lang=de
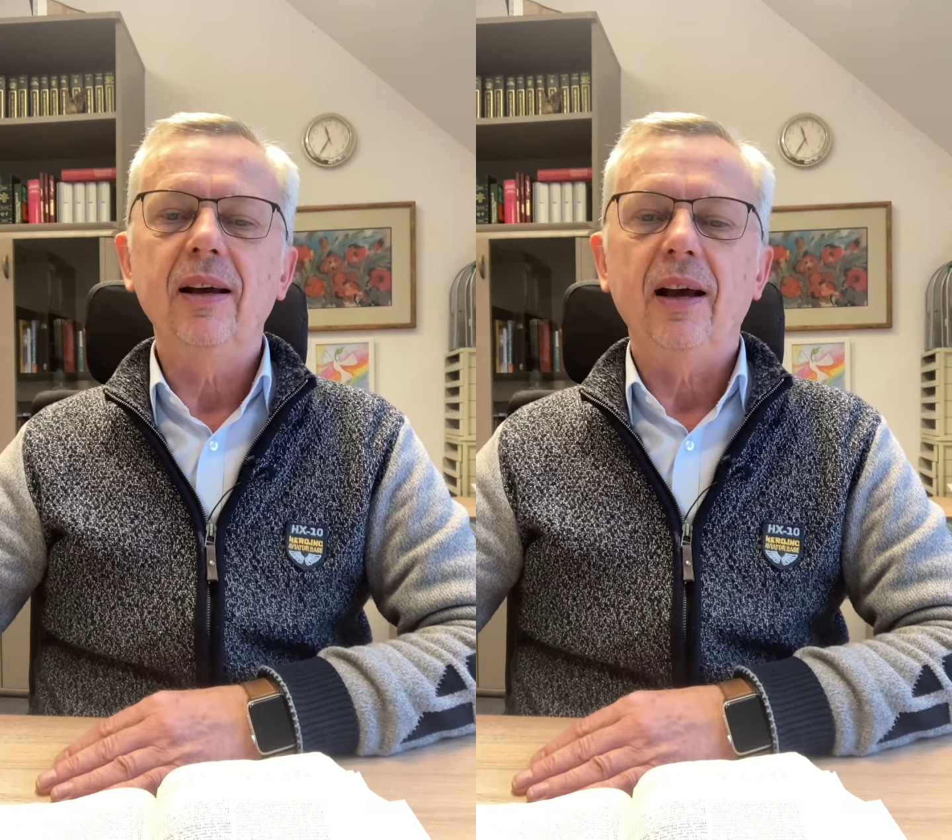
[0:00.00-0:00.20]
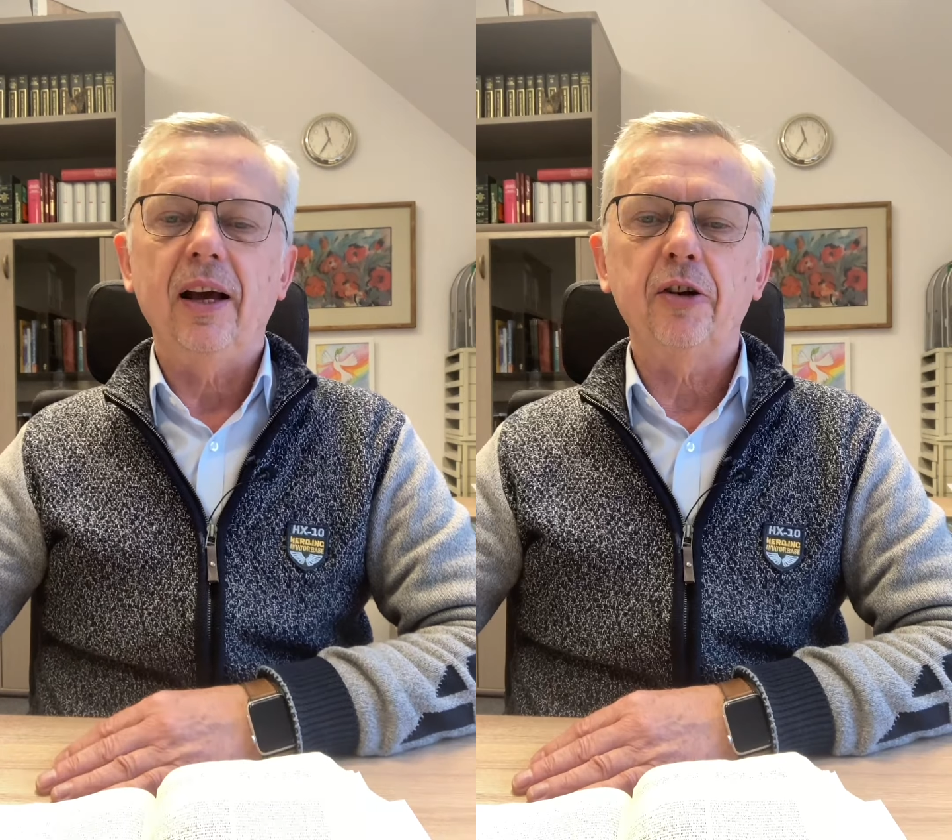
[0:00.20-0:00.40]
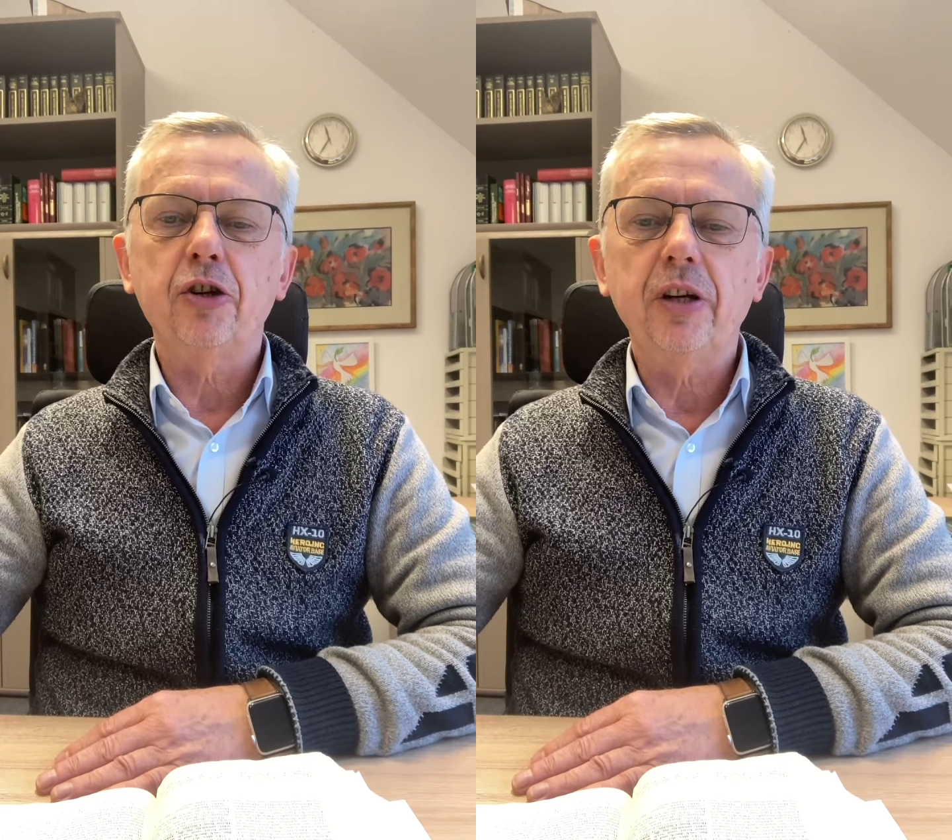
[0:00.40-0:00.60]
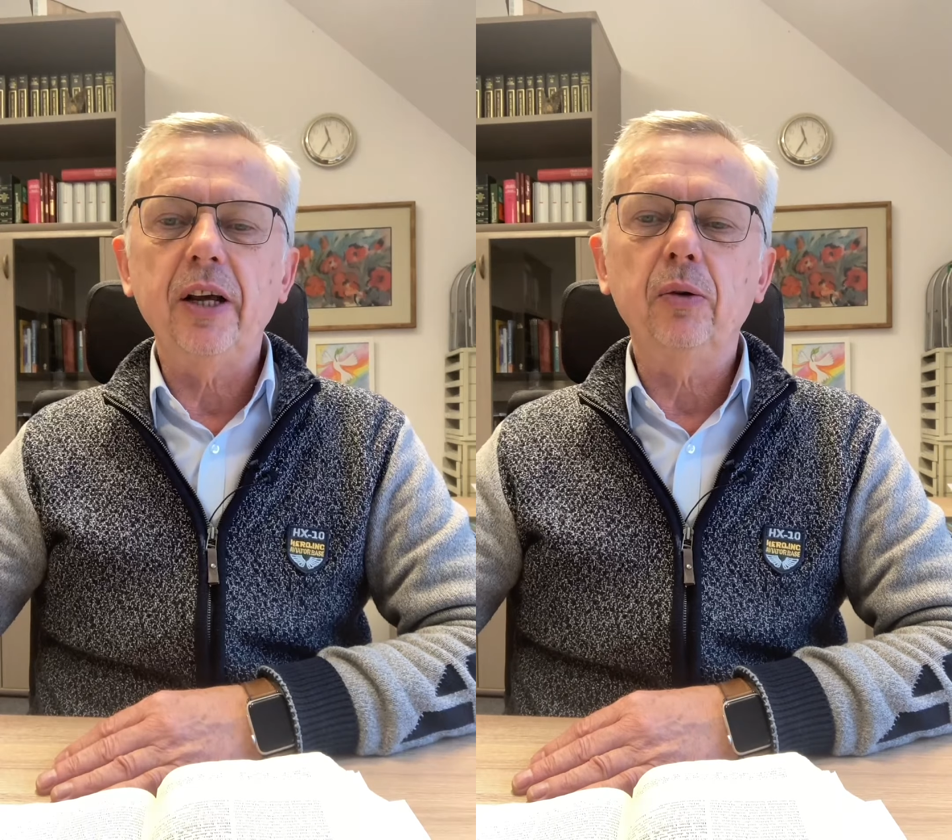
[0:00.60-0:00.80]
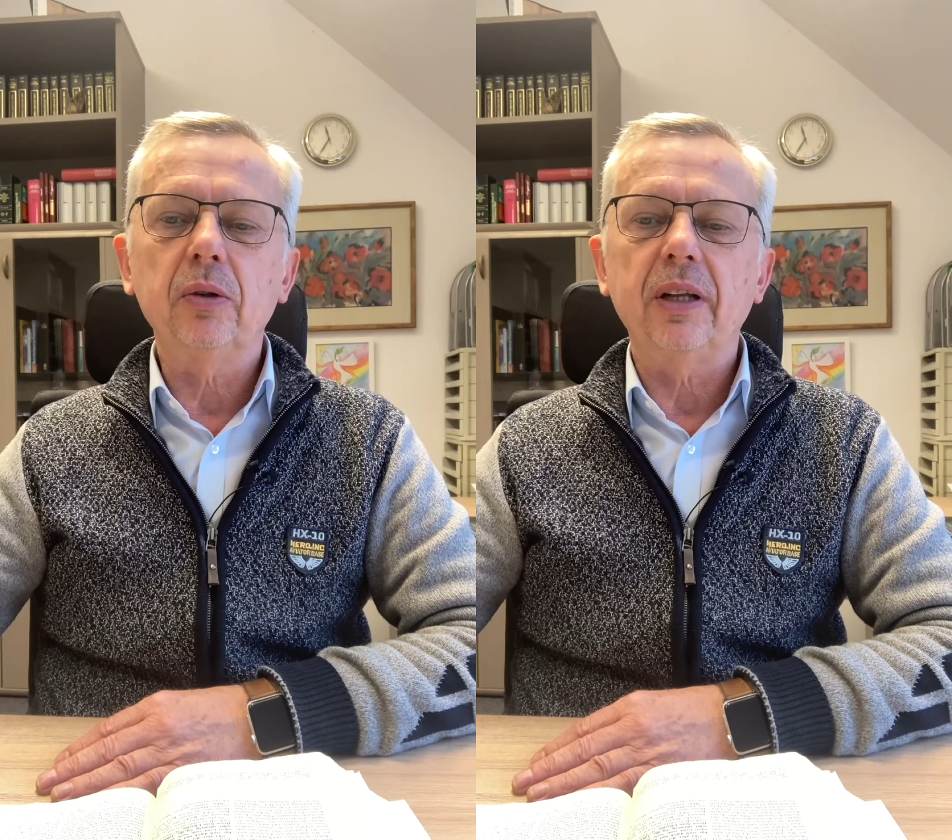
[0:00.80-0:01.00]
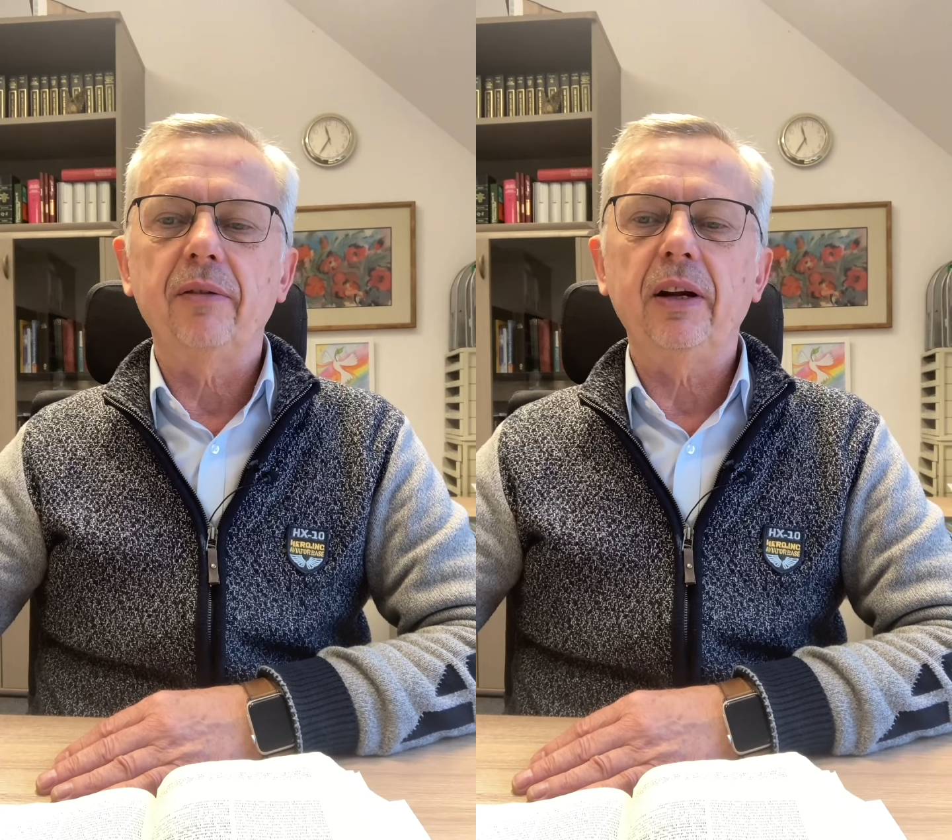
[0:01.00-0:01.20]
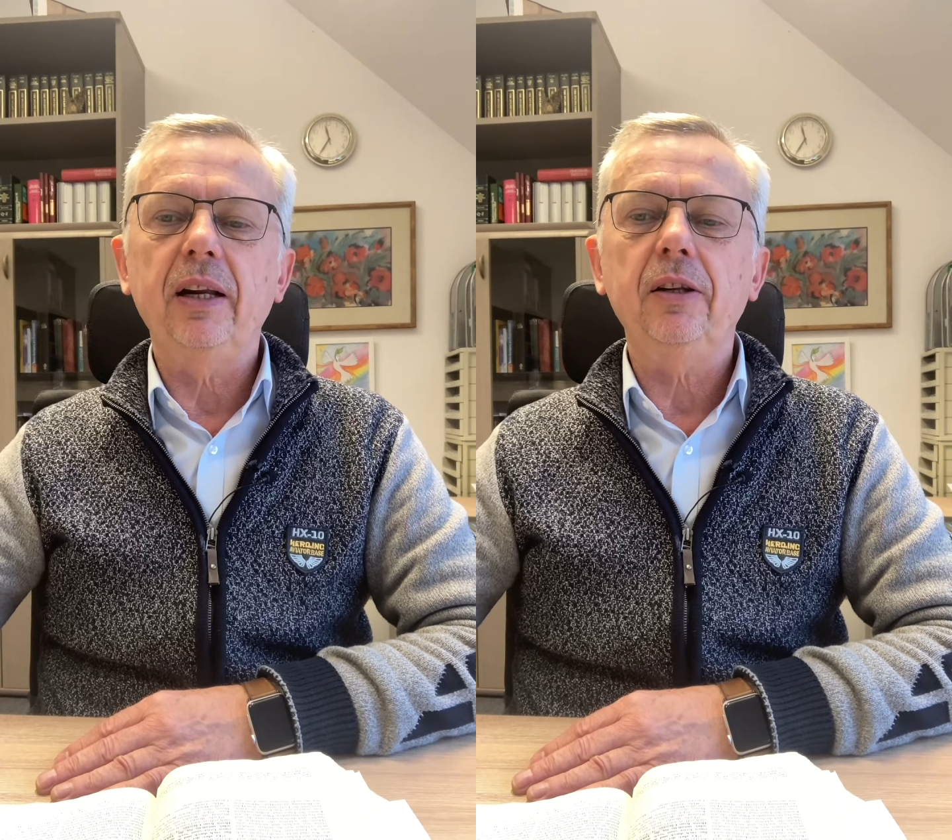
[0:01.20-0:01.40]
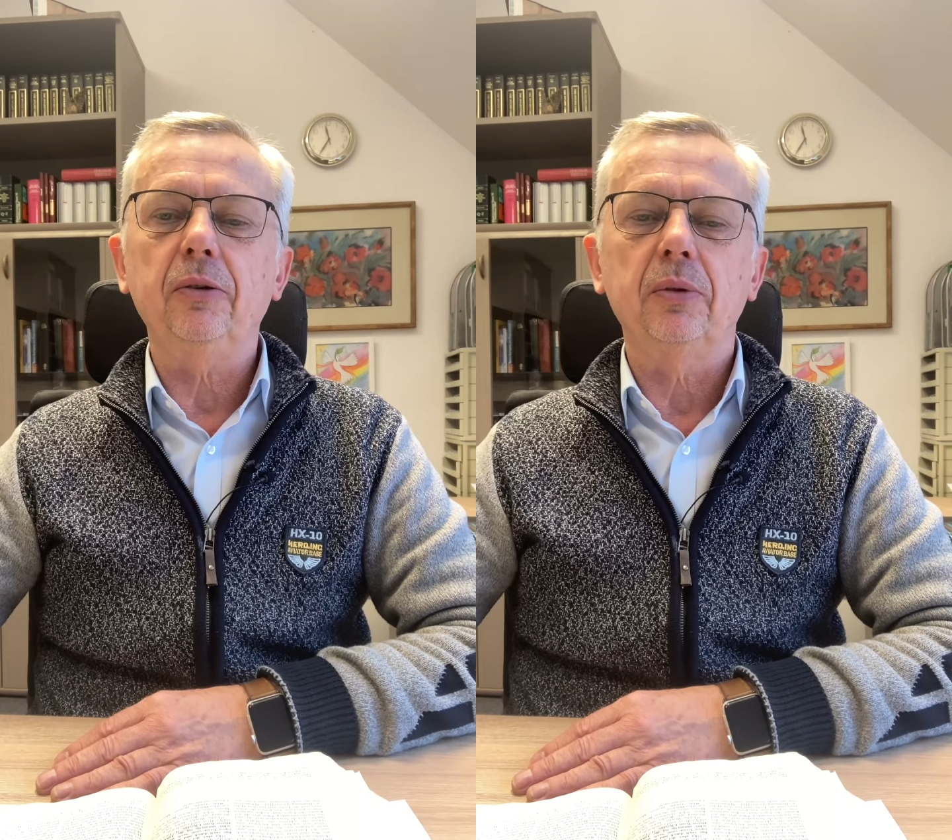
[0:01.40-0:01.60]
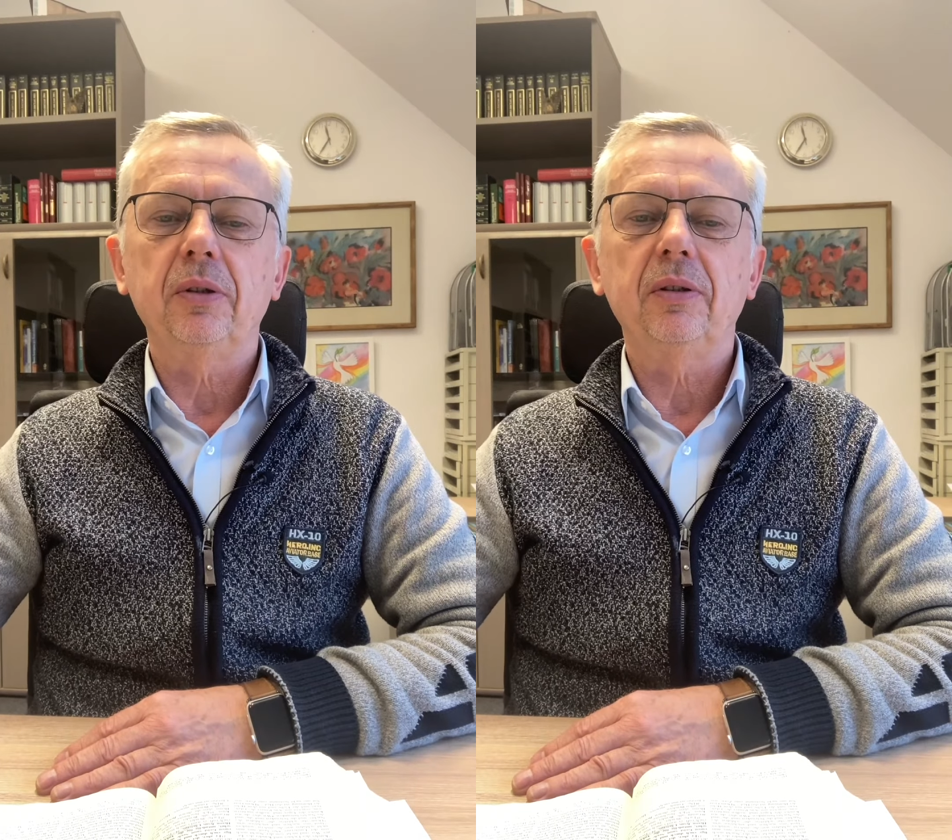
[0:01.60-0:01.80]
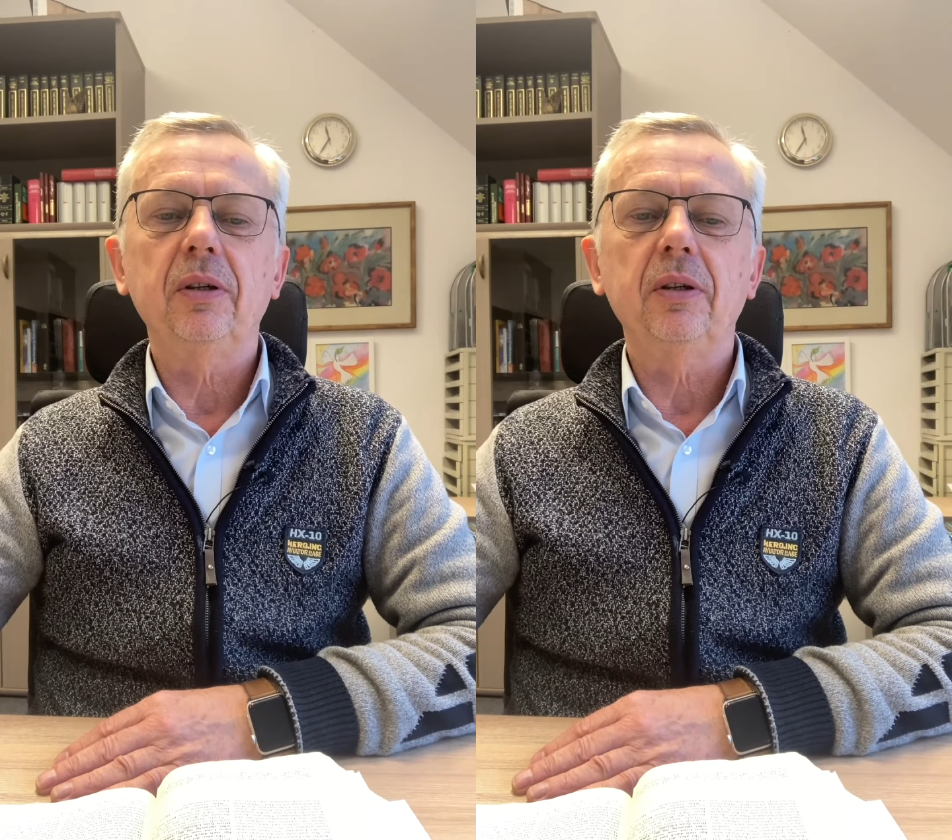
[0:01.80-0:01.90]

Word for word: Entstehung der Welt und